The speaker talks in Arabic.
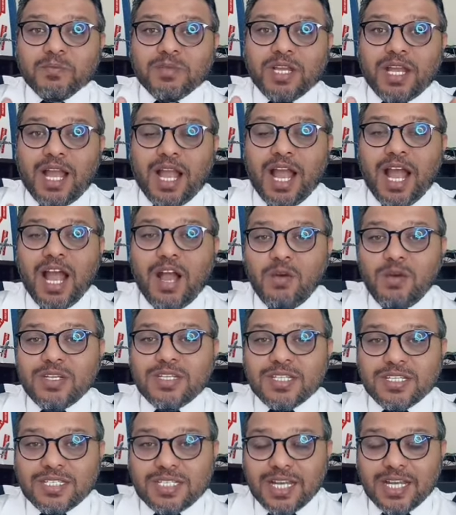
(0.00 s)
حاول
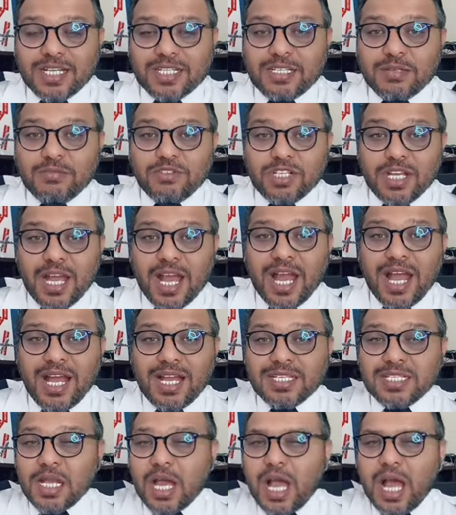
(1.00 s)
تستخدم
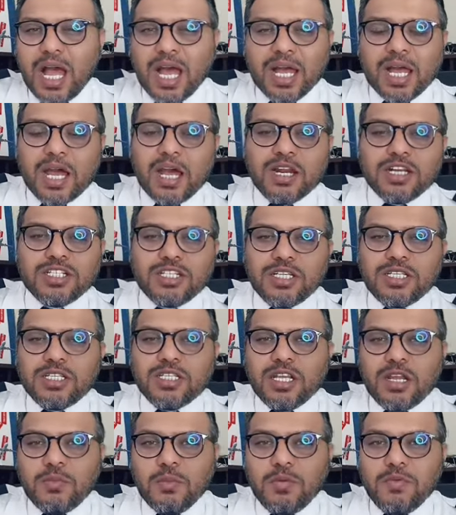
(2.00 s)
جهاز اخر
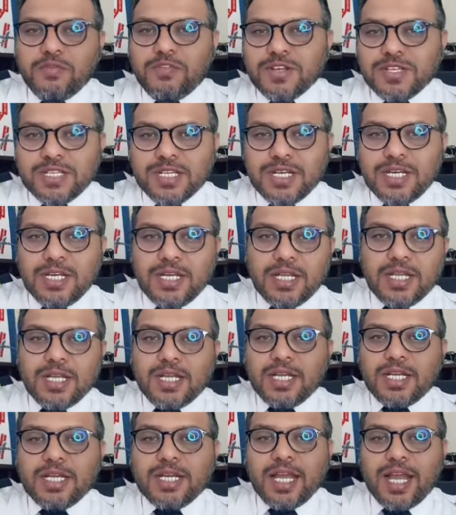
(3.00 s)
جدا منفصل
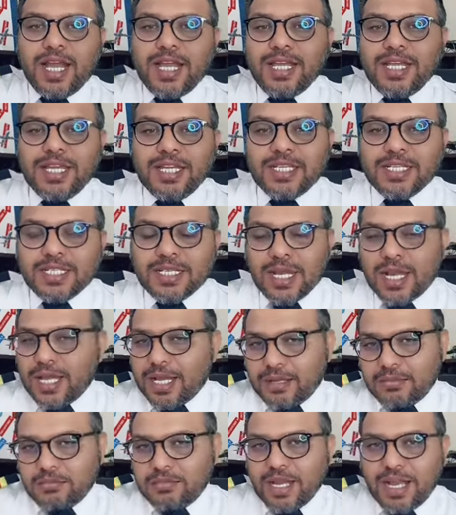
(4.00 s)
لاي
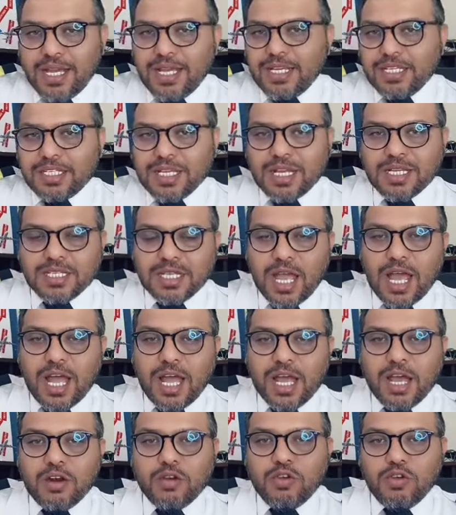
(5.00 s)
لاي شخص
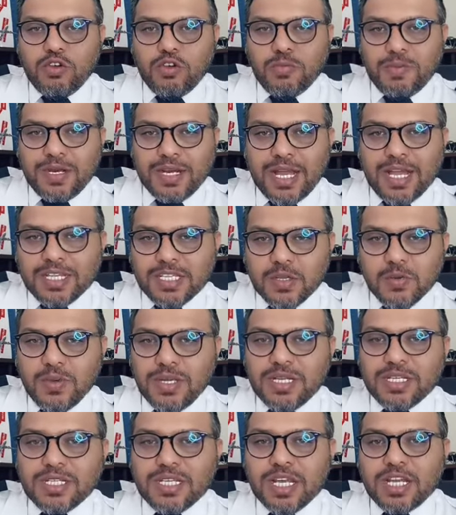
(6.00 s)
اخر قل له بالله
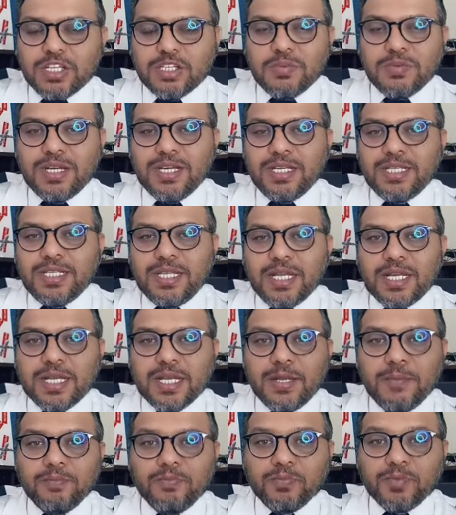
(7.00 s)
سوي لي سيرش من
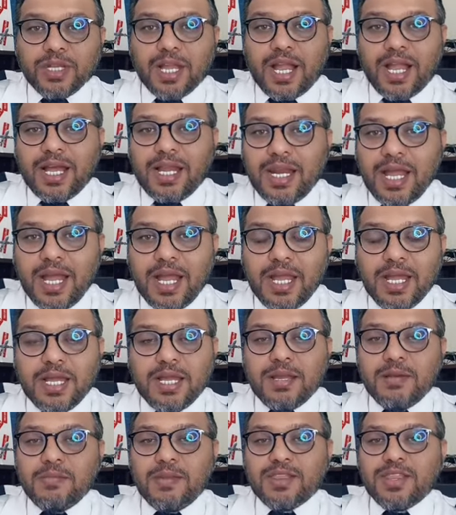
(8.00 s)
عندك على
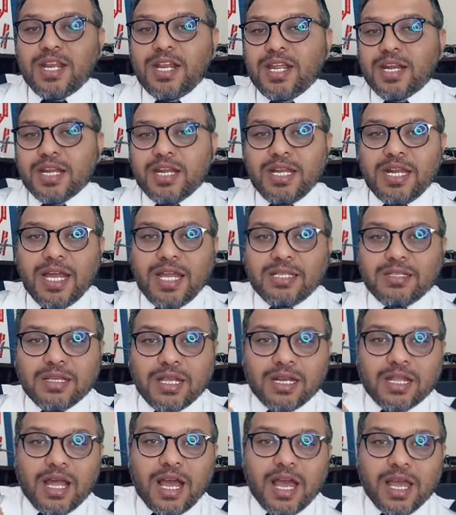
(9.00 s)
مثلا رحلات
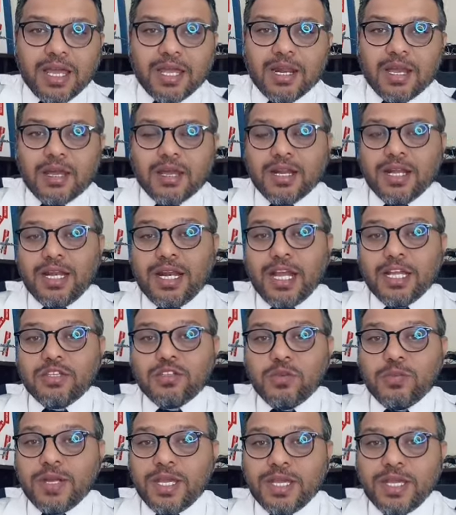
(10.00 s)
القاهره رحلات
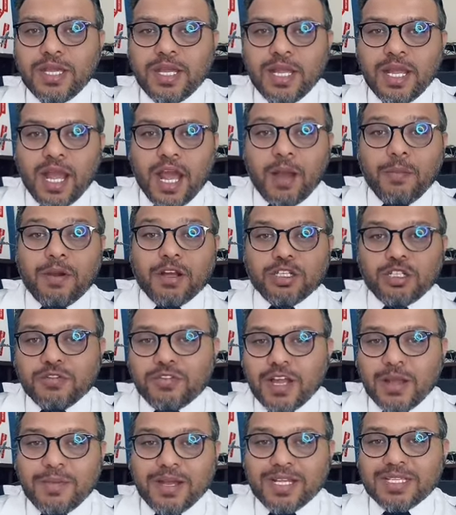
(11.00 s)
دبي ابغى
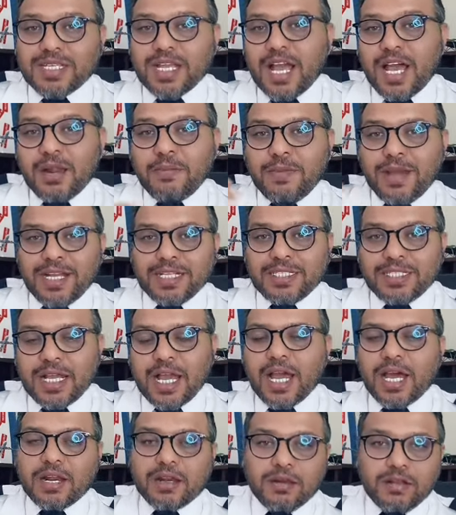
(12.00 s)
اشوف كم الاسعار بعد
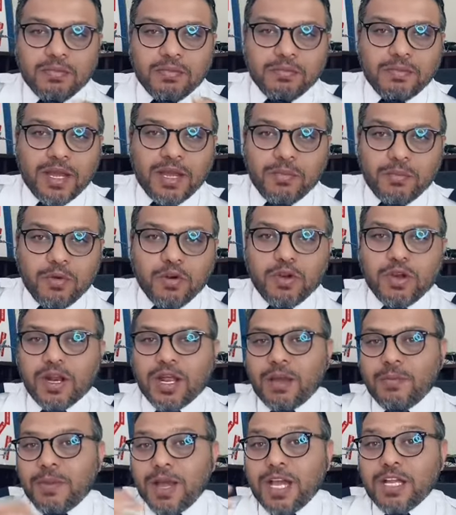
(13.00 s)
شهر بعد
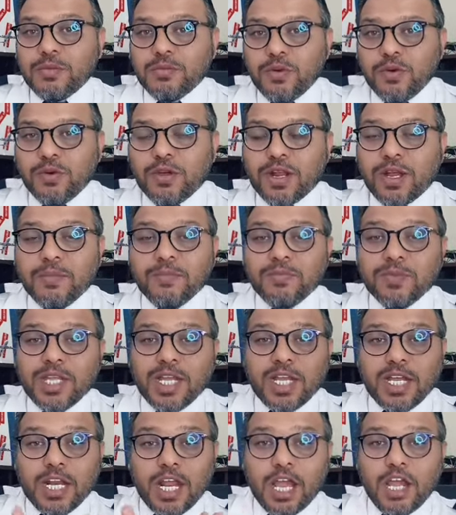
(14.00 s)
بكره بعد بكره
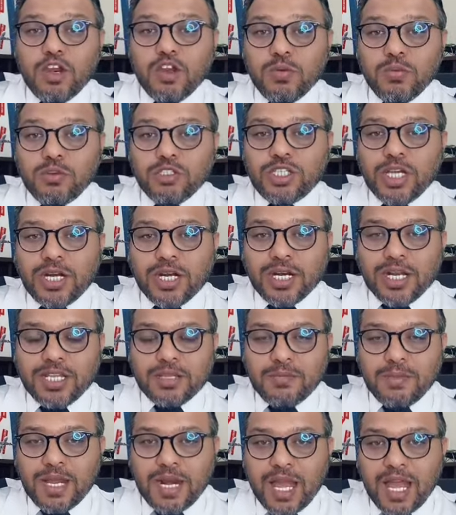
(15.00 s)
لانه
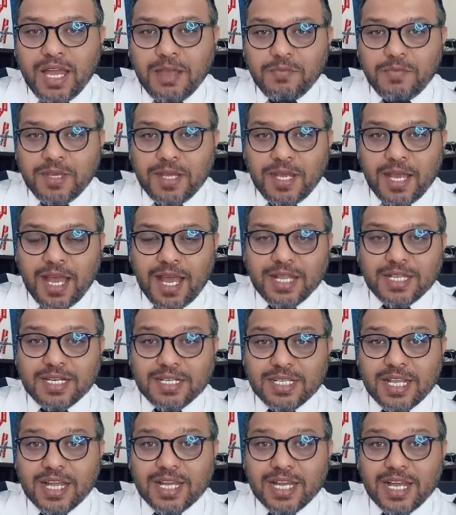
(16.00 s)
مجرد ما الاي بي
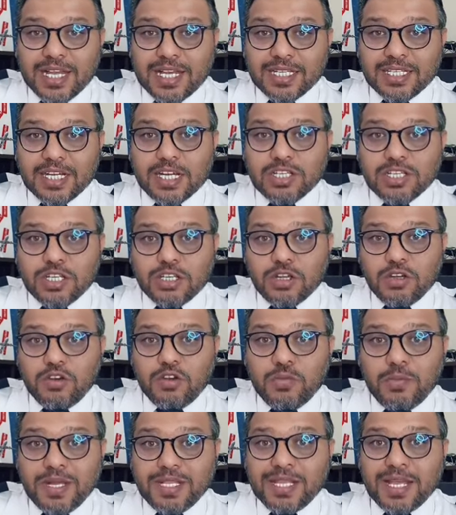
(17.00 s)
ادرس حقك ترصد
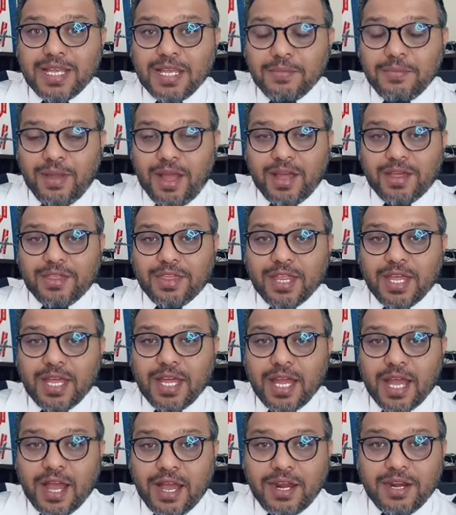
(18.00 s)
انه بدا يبحث
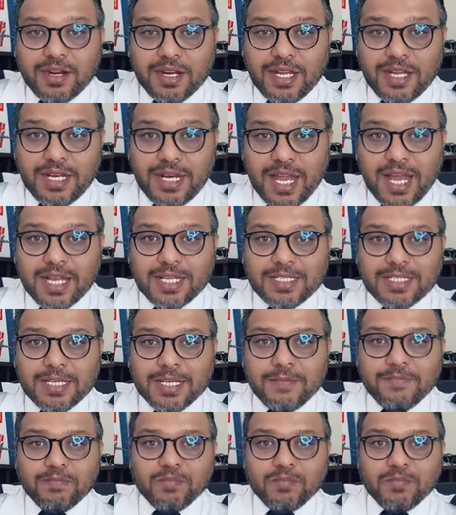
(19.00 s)
عن رحلات